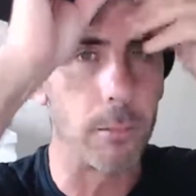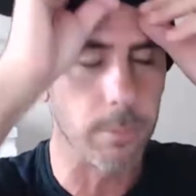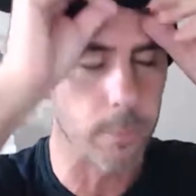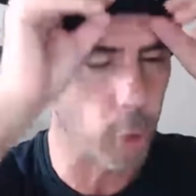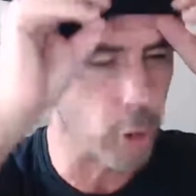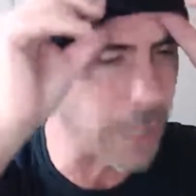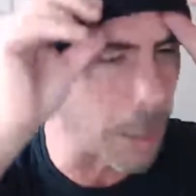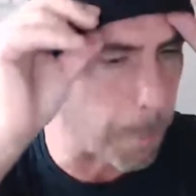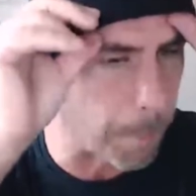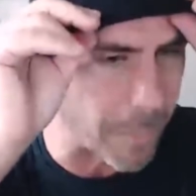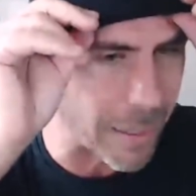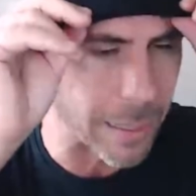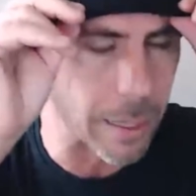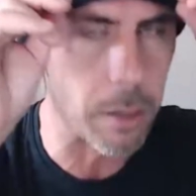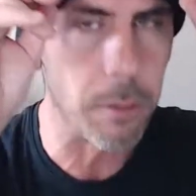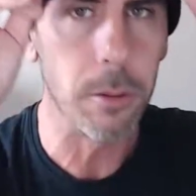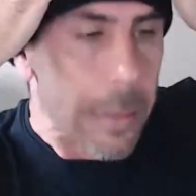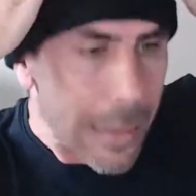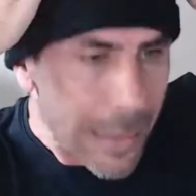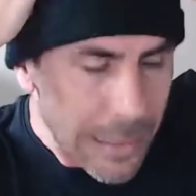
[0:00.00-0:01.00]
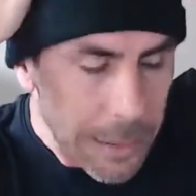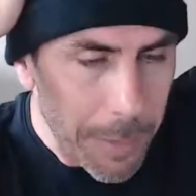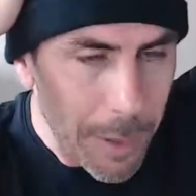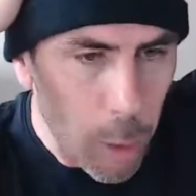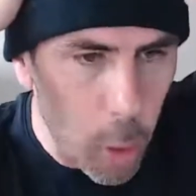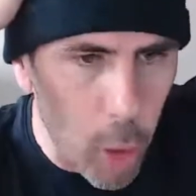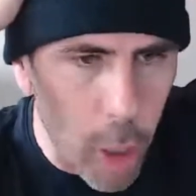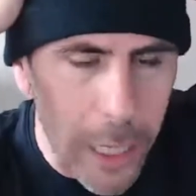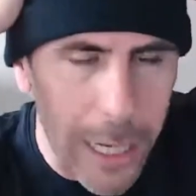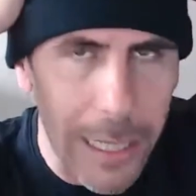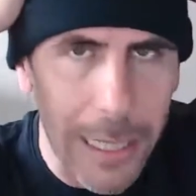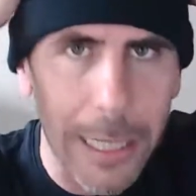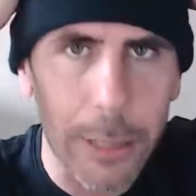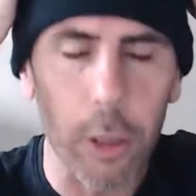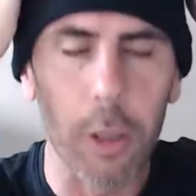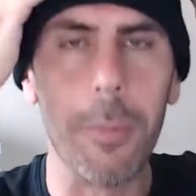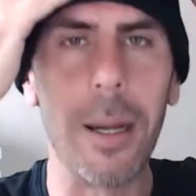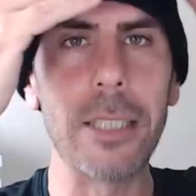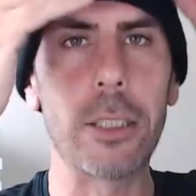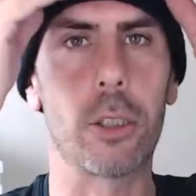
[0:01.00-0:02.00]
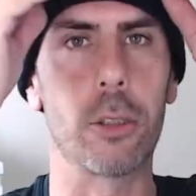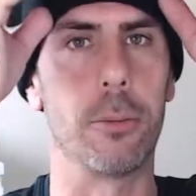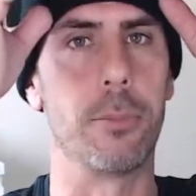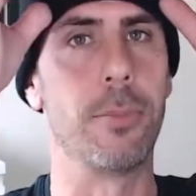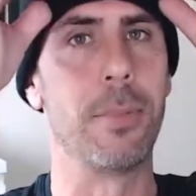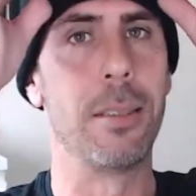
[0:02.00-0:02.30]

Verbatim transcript: estoy tan pelado, se me congela todo, macho.